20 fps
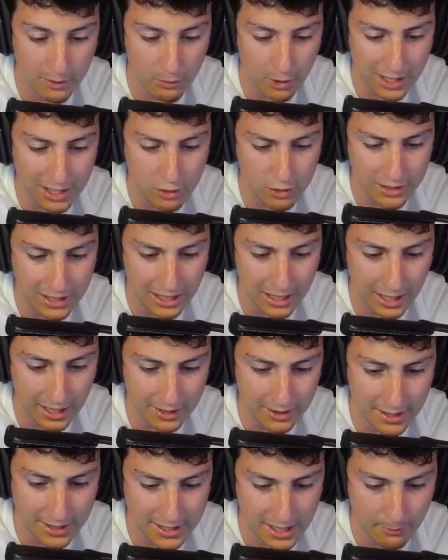aquí lo
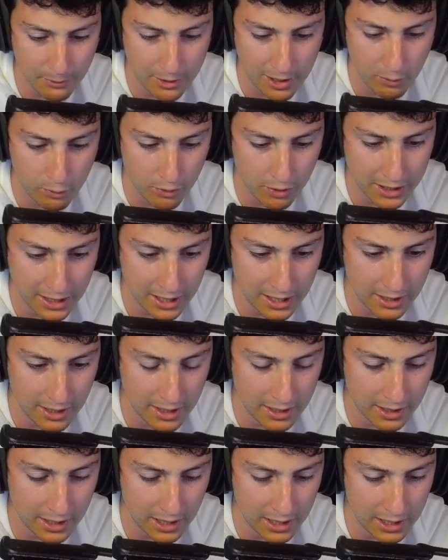inteligente sería poner a uno que tenga
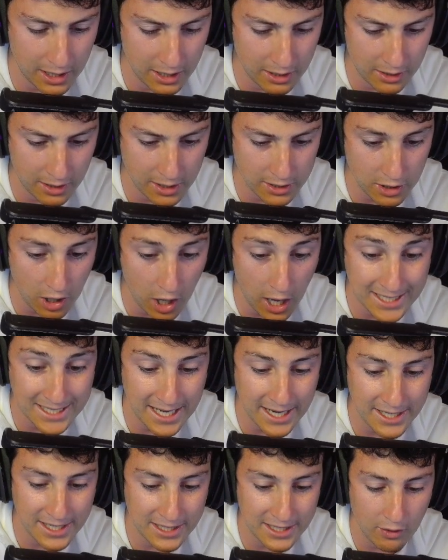en 500 Ah, se ha
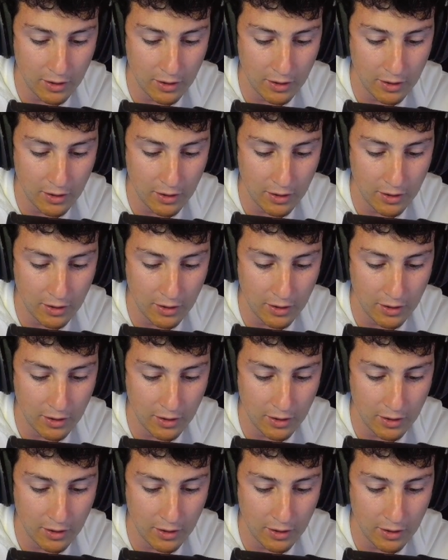resetado